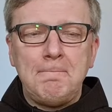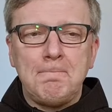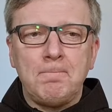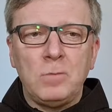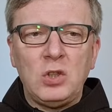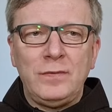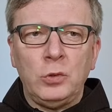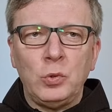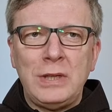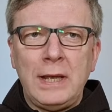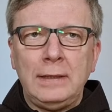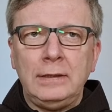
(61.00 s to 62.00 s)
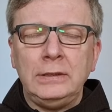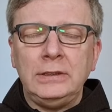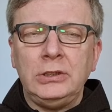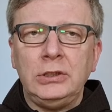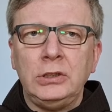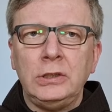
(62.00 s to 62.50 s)
mm, związany
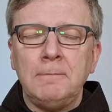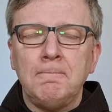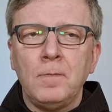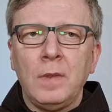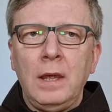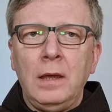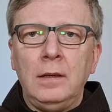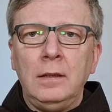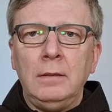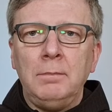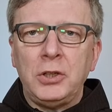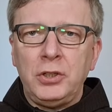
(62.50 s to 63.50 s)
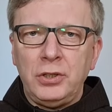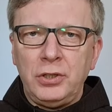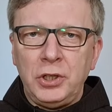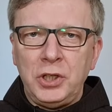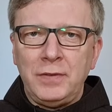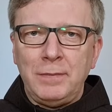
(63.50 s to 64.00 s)
z e,
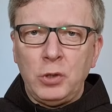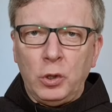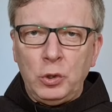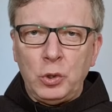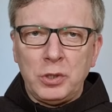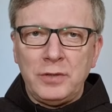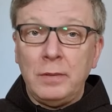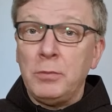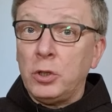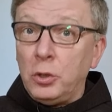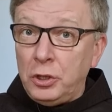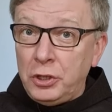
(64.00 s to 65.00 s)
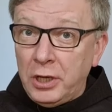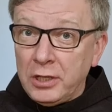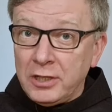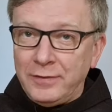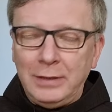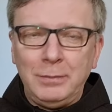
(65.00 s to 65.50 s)
macierzyństwem, z ojcostwem, z
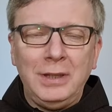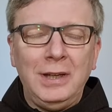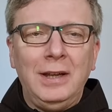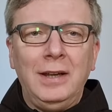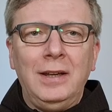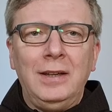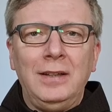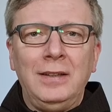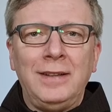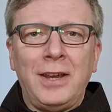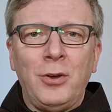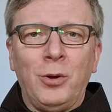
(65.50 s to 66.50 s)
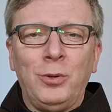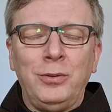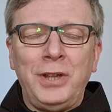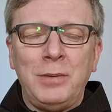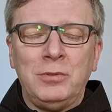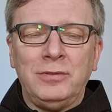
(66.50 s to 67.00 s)
rodzicielstwem, e,
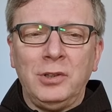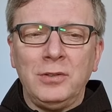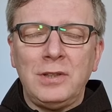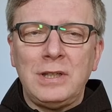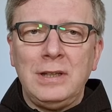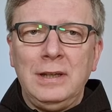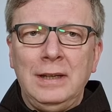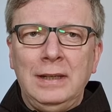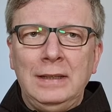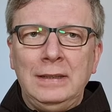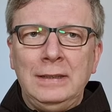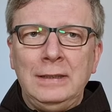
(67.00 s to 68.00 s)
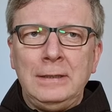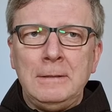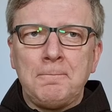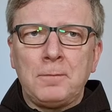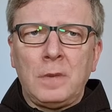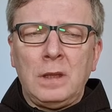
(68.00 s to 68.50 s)
najogólniej mówiąc.
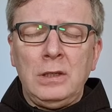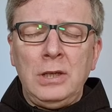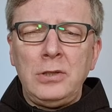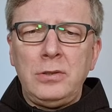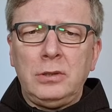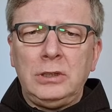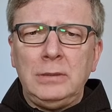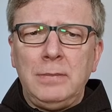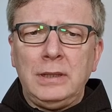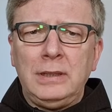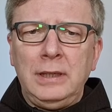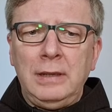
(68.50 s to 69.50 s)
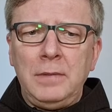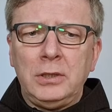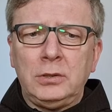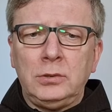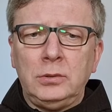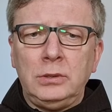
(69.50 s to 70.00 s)
Jest to chyba temat,
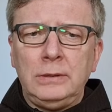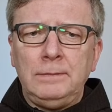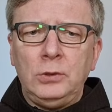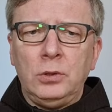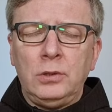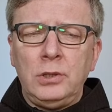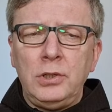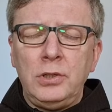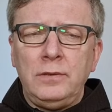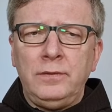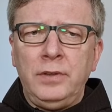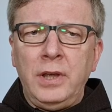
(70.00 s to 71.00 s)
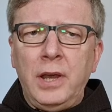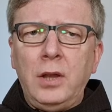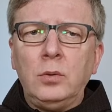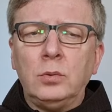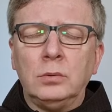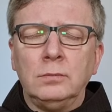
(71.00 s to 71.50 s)
który dotyczy
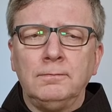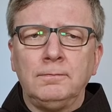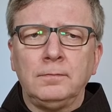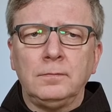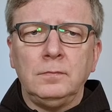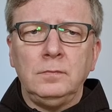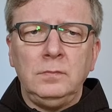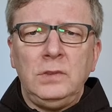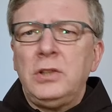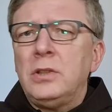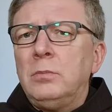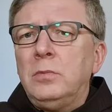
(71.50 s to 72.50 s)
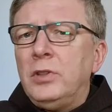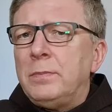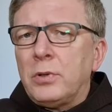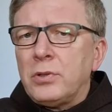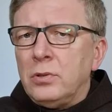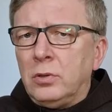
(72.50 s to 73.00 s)
wielu, nie chcę mówić
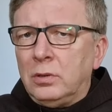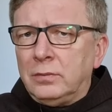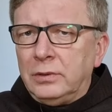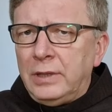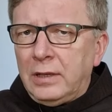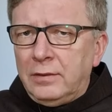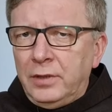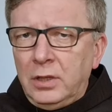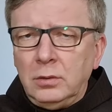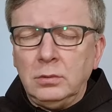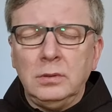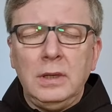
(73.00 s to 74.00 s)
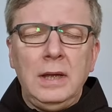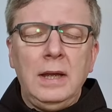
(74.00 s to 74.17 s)
procentowo jak wielu,